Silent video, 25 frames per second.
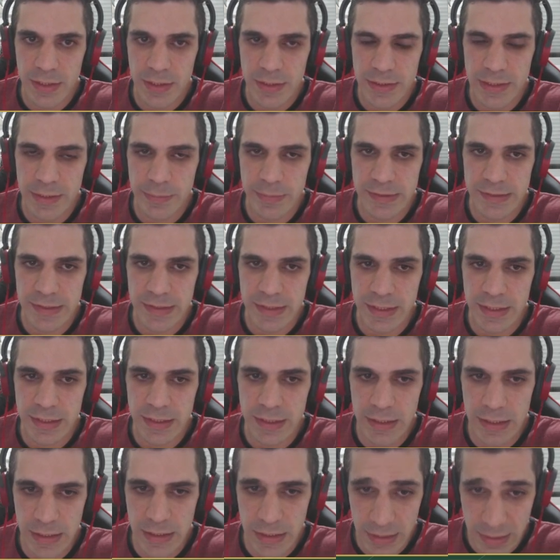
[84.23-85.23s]
Temas
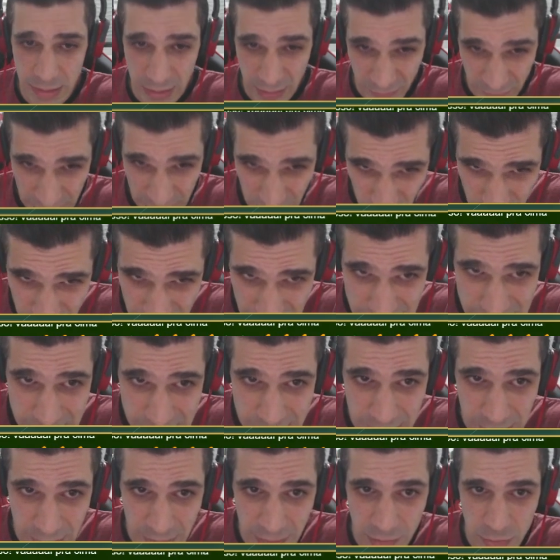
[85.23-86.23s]
aqui, cavalo
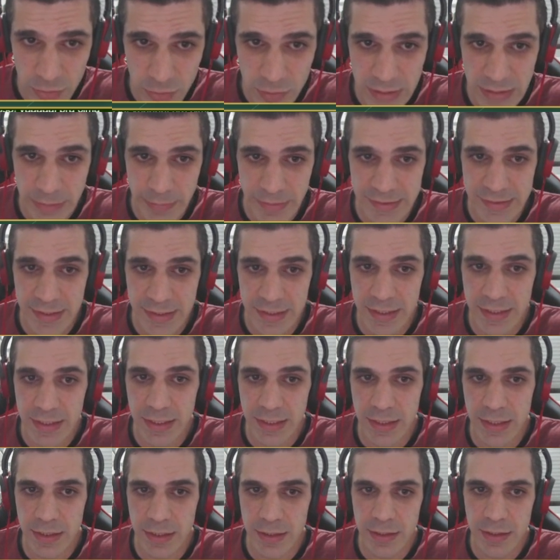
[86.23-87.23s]
D5, temas
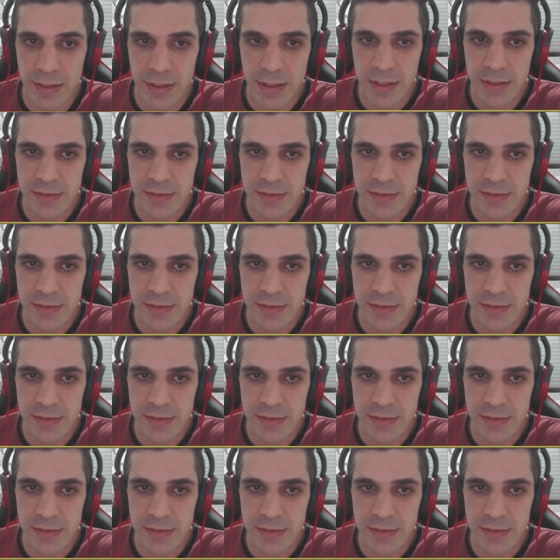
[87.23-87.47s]
aqui.